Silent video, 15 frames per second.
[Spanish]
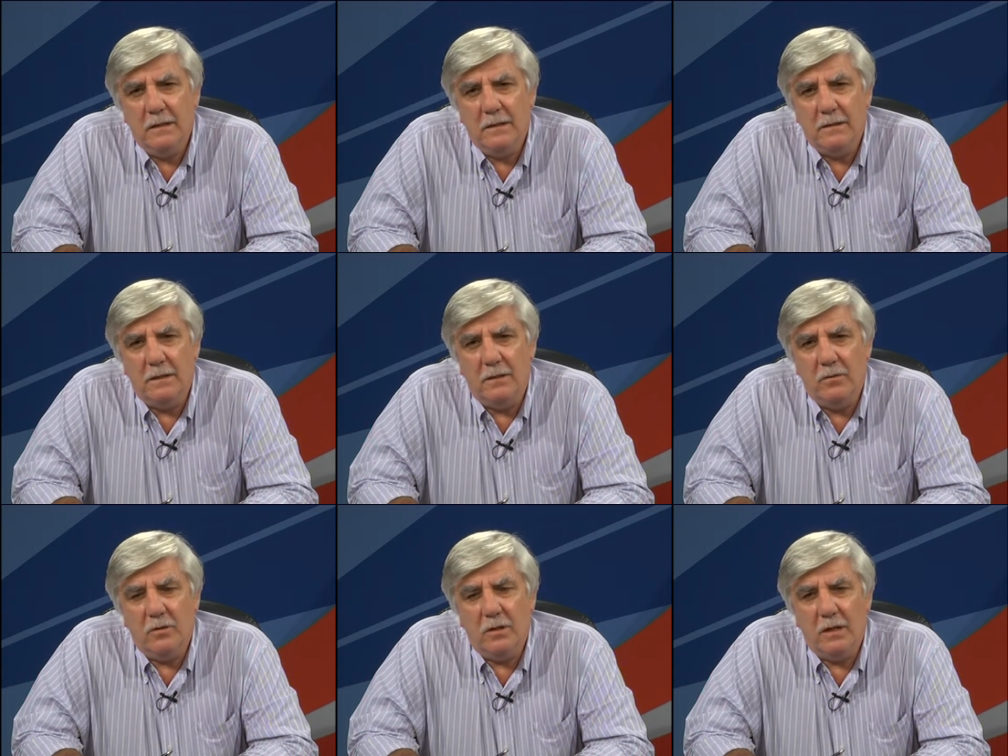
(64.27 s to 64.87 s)

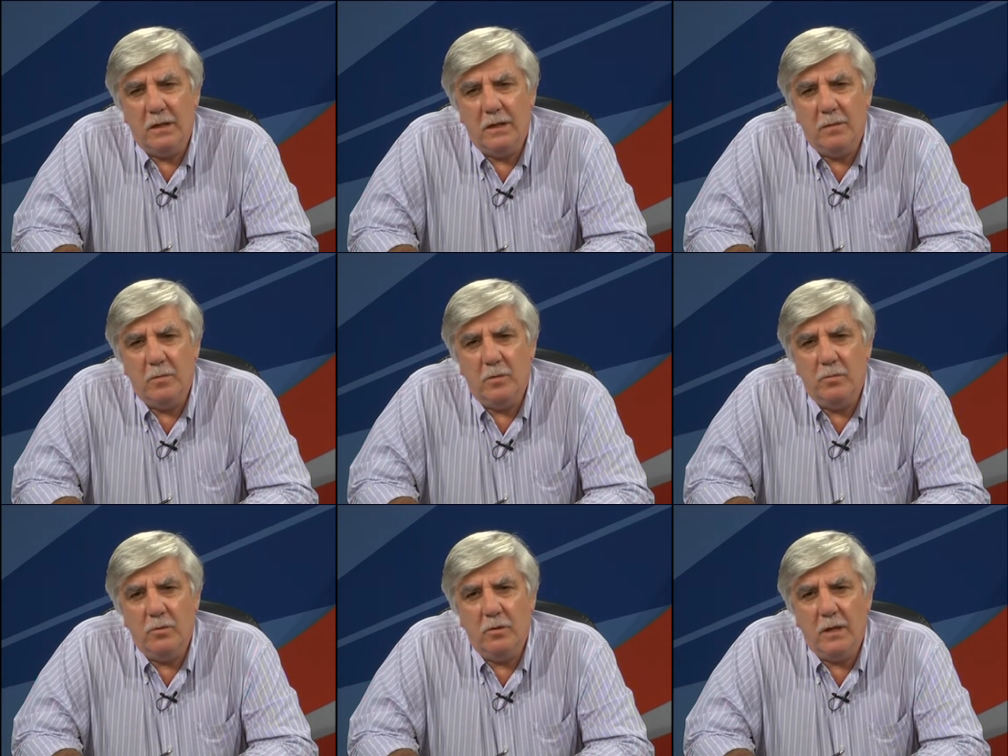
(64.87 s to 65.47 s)
sino que
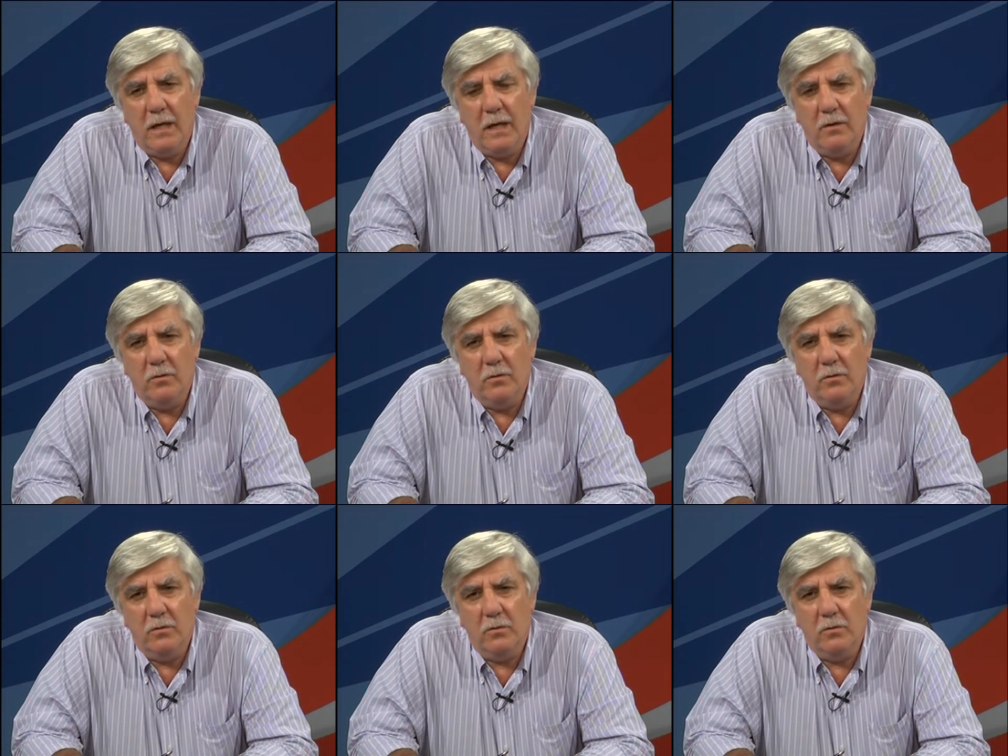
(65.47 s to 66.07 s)
hemos
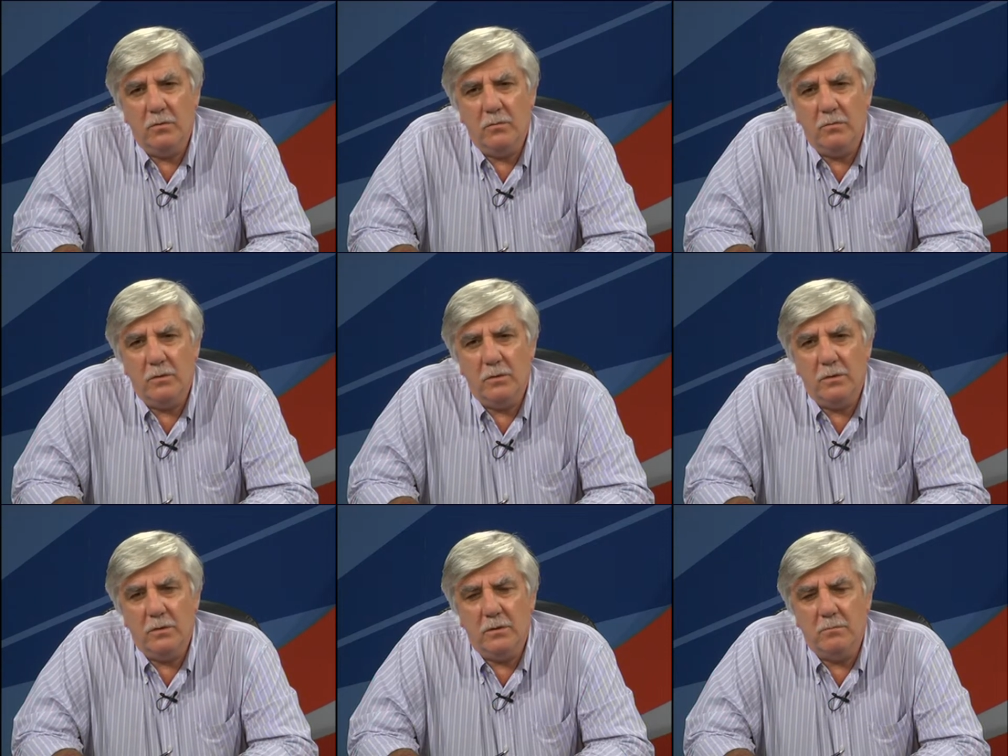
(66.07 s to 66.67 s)
buscado
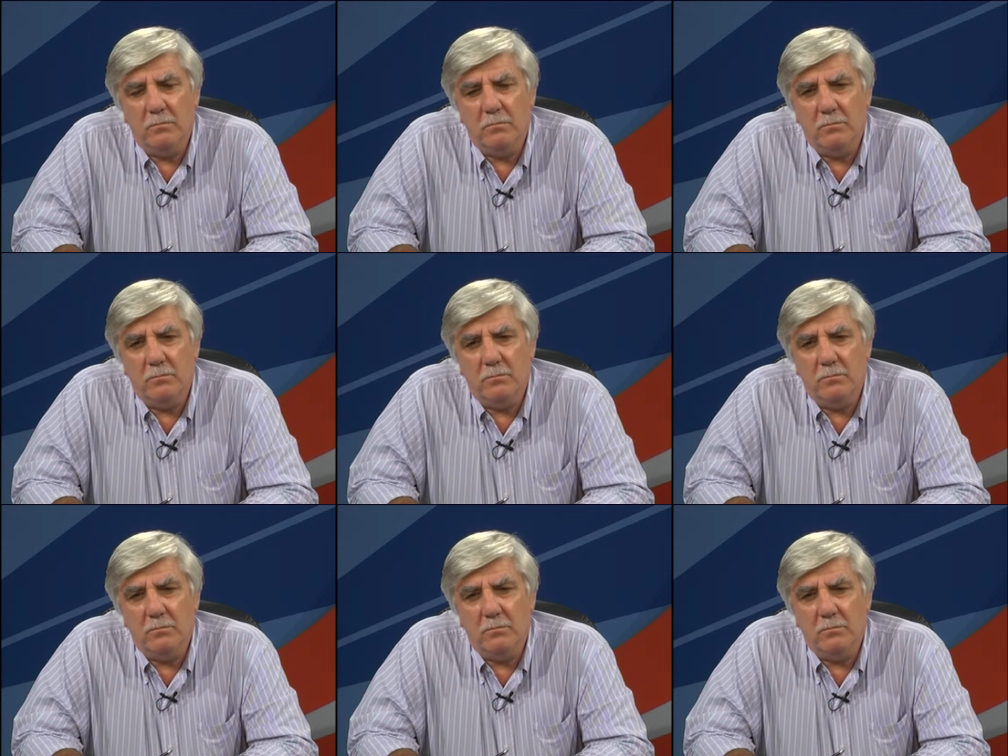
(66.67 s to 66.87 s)
eh,